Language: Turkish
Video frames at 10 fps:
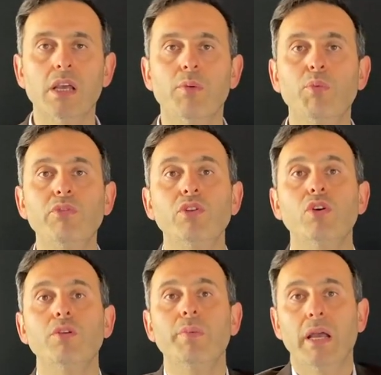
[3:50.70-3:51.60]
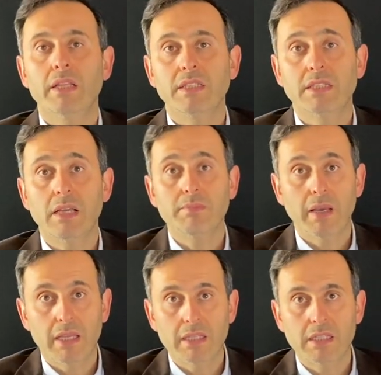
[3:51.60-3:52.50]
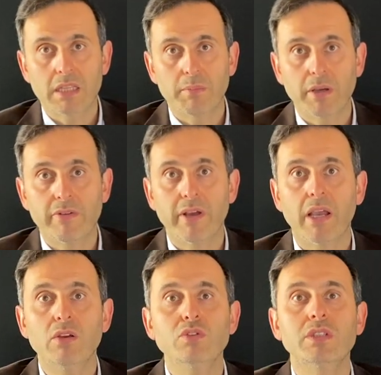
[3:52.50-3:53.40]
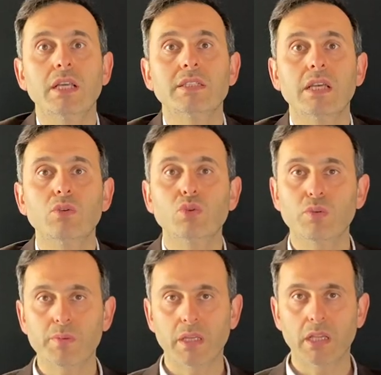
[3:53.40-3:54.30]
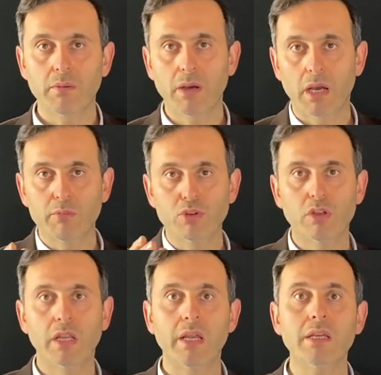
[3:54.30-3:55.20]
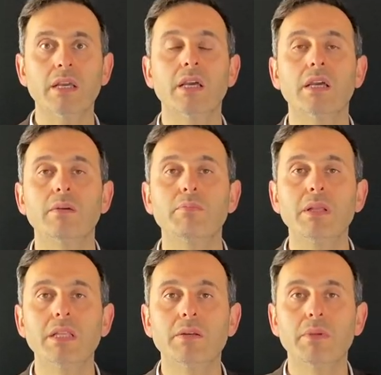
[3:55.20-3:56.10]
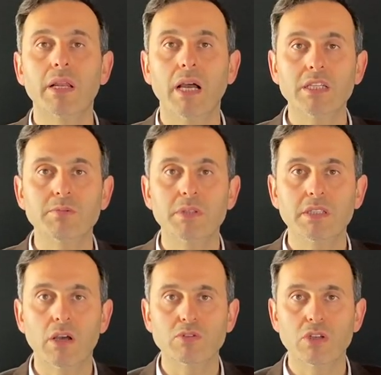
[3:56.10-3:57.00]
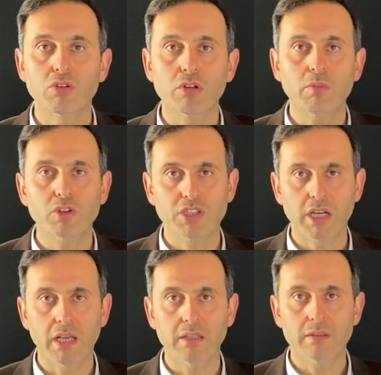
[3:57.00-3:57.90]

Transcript: Bu videoyu beğendiysen beğene tıklamayı ve henüz değilsen YouTube kanalıma abone olarak bildirimleri açmanı tavsiye ediyorum. Hoşçakal.